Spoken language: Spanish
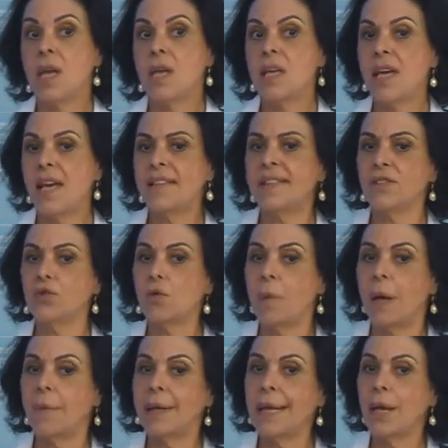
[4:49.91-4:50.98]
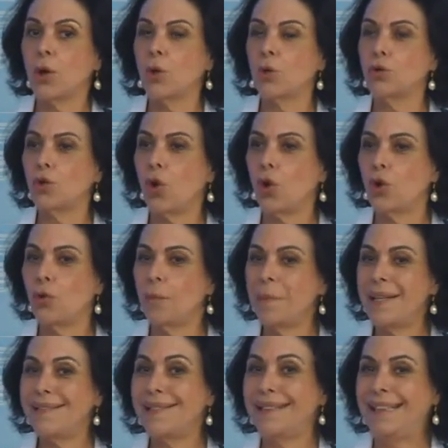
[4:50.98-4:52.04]
Y ahí se sumaban incluso
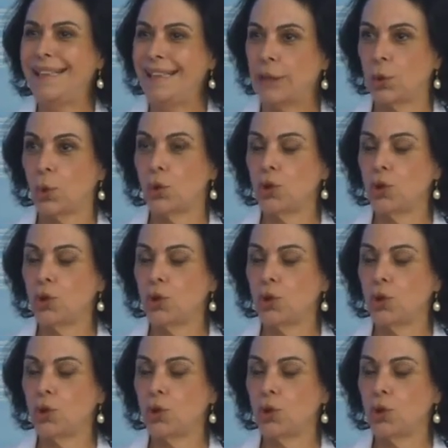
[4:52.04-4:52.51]
vecinitos.